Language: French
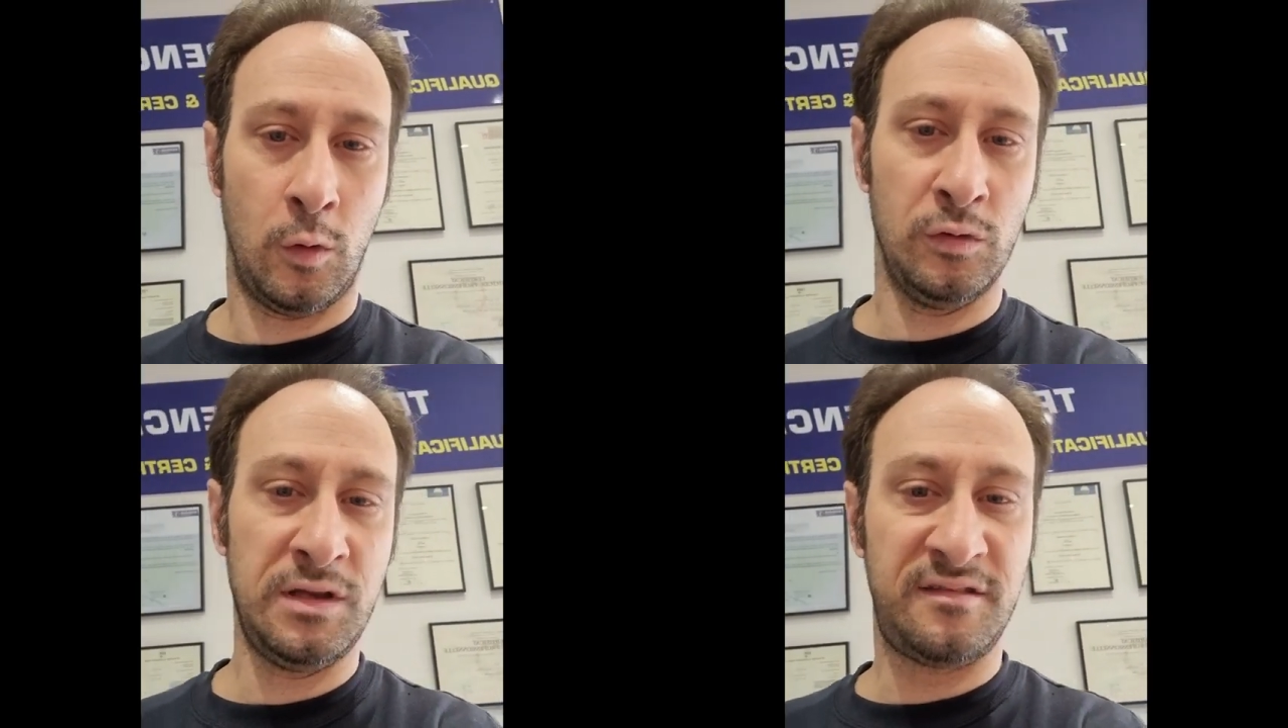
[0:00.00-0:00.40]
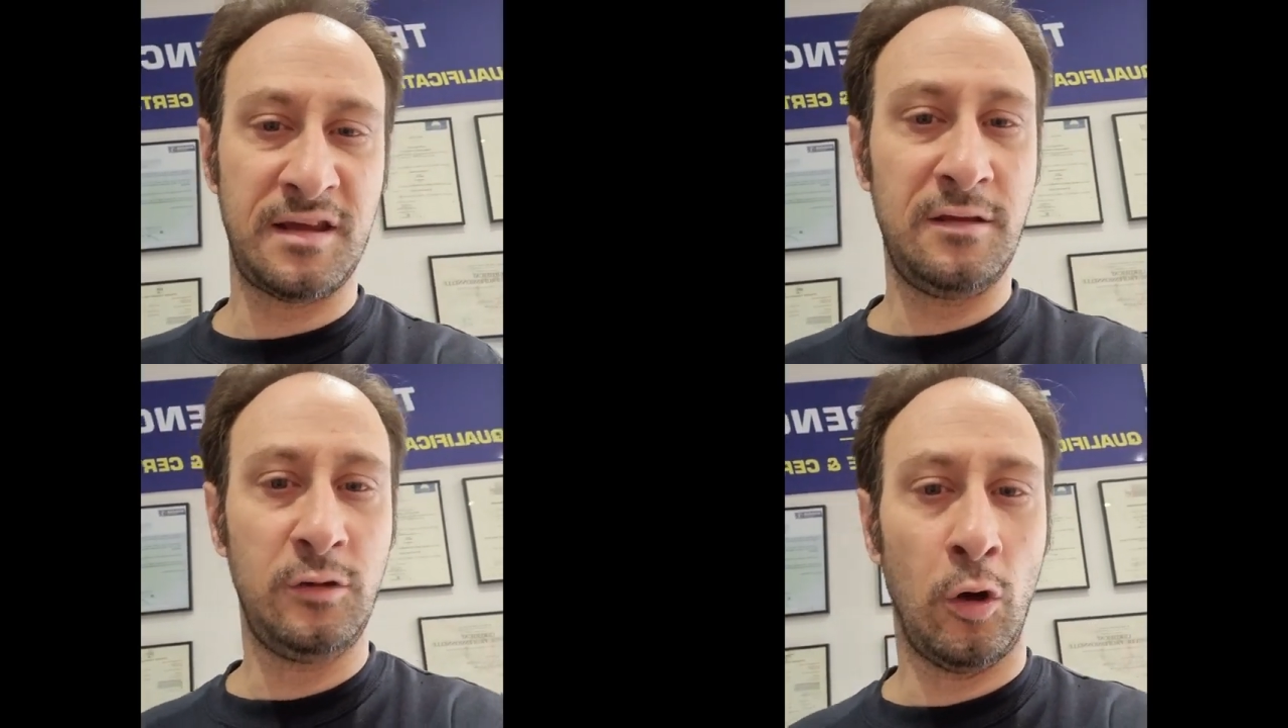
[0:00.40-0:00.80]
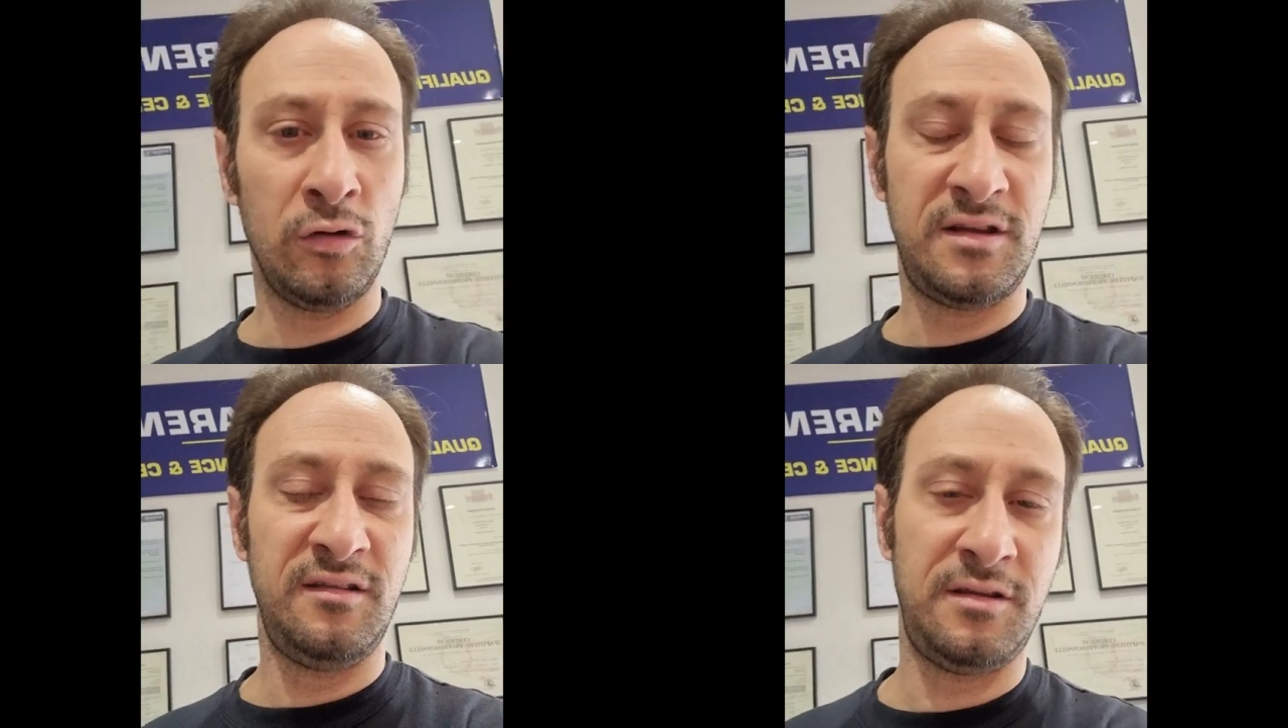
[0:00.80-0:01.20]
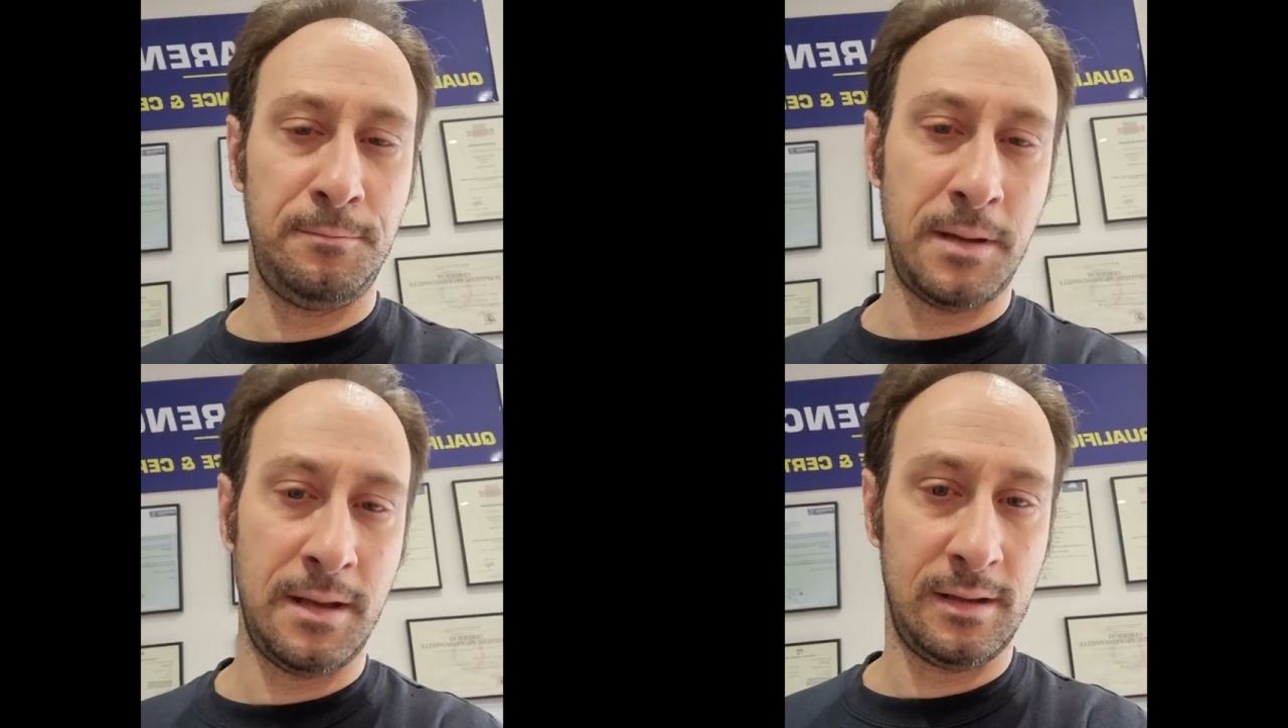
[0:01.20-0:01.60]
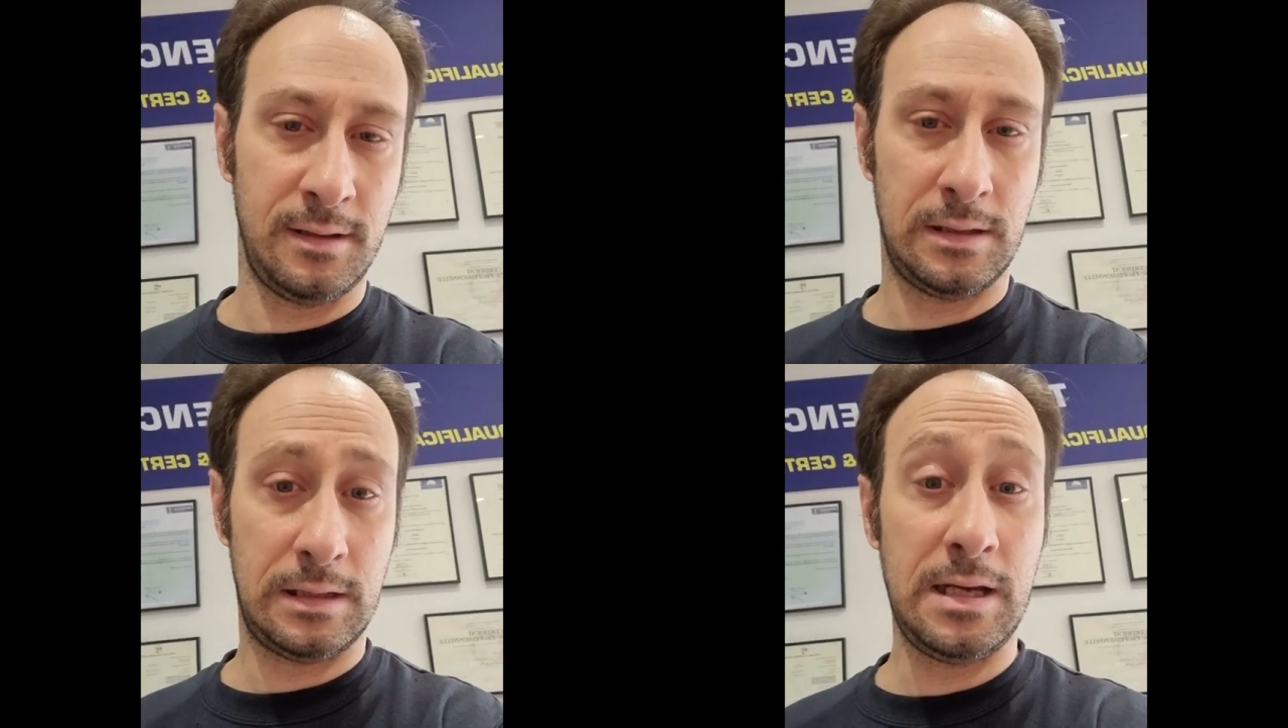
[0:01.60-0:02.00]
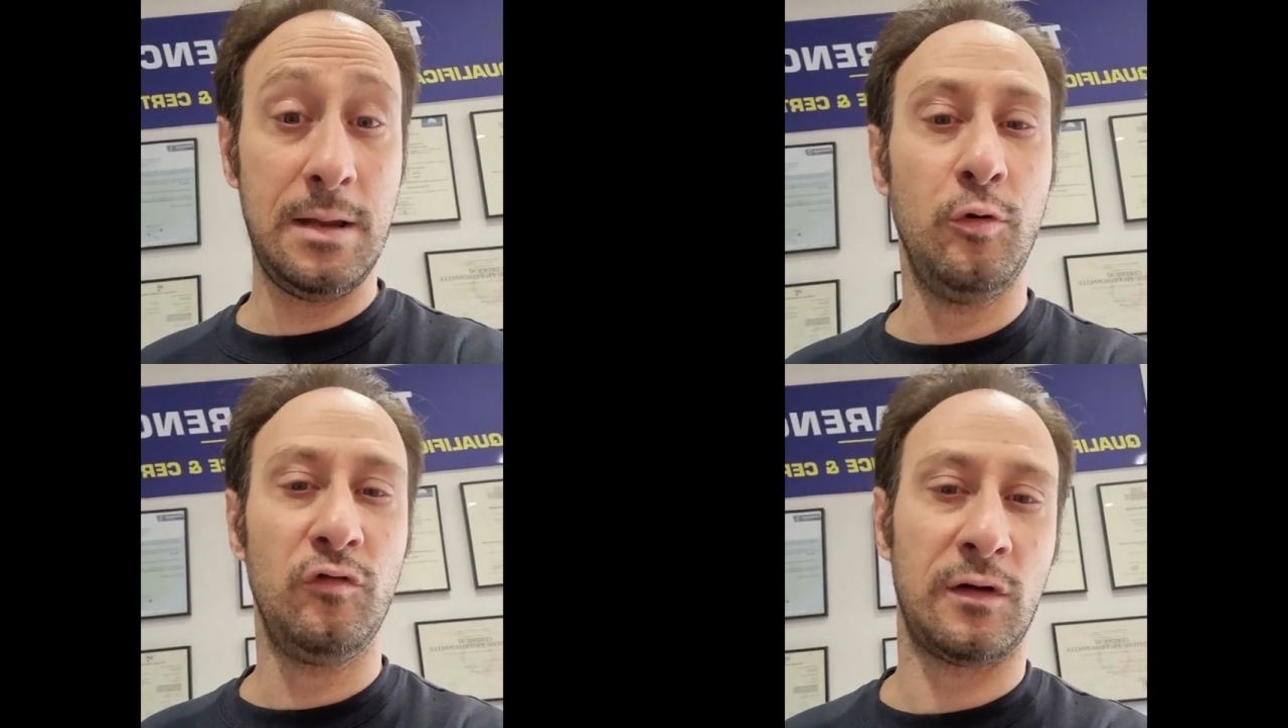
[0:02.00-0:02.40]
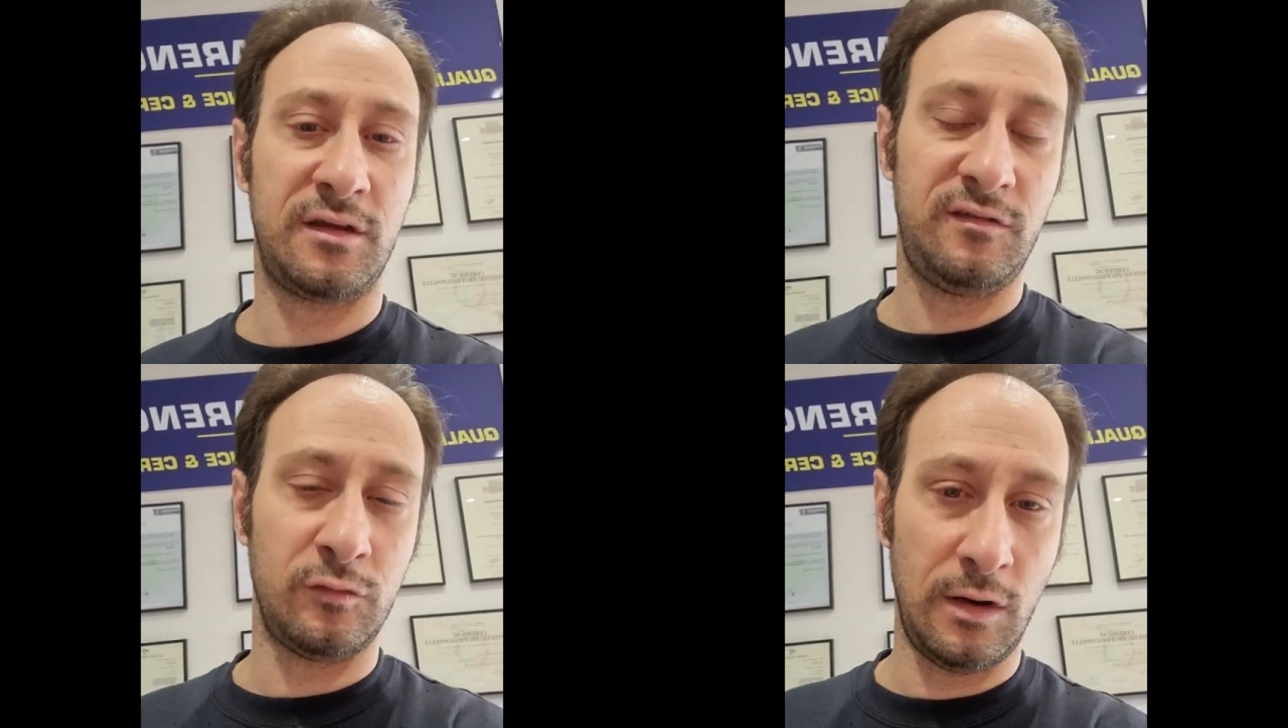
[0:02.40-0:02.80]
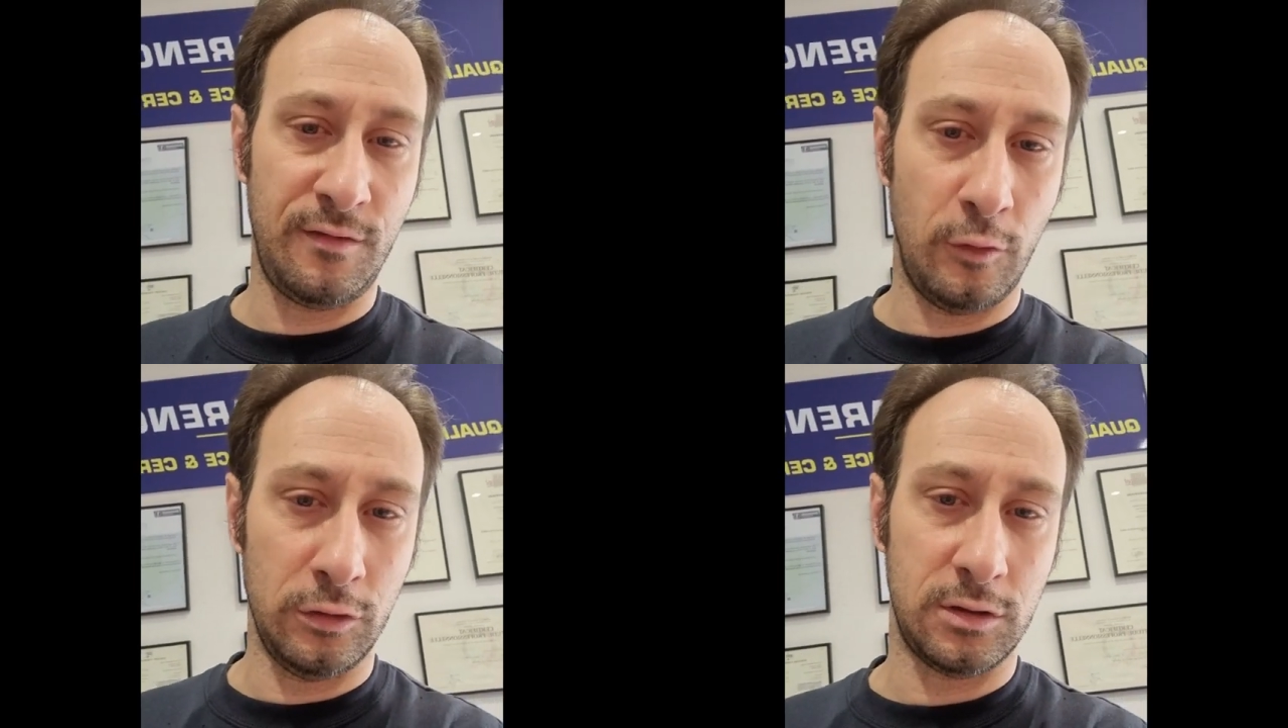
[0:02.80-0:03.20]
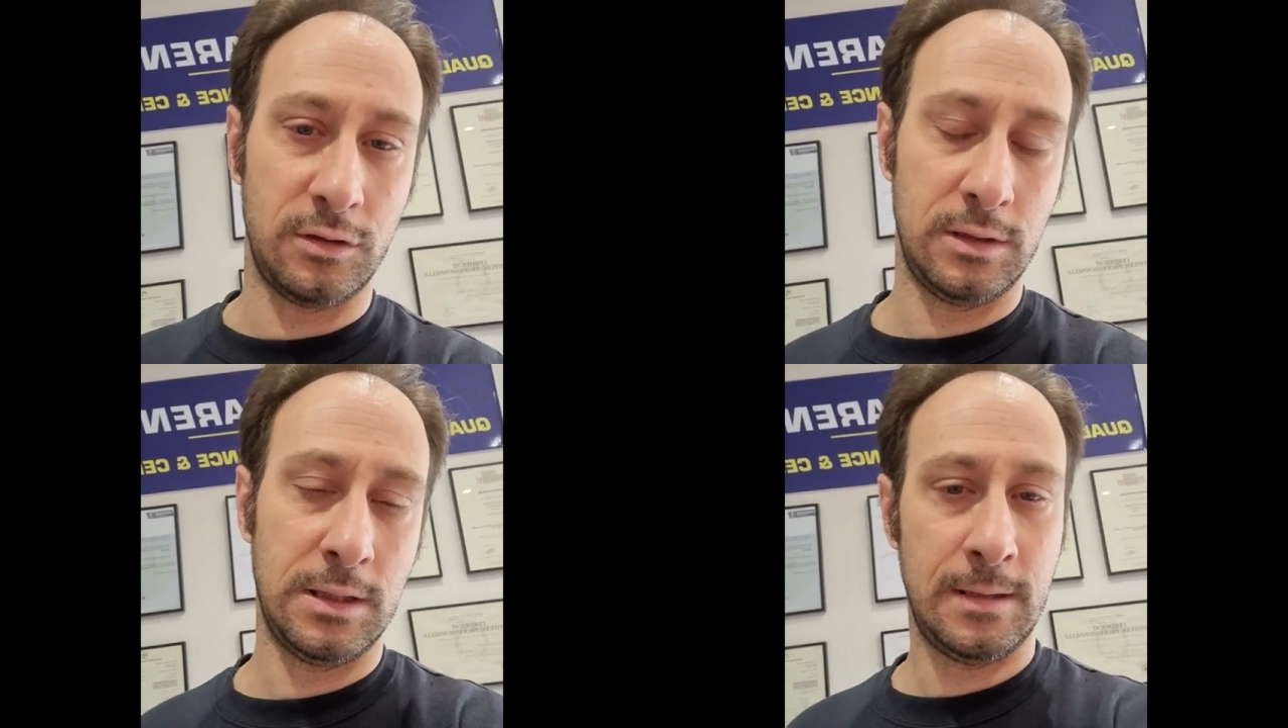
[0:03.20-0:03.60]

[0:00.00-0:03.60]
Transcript: on essaye d'anticiper les besoins qui sont les vôtres.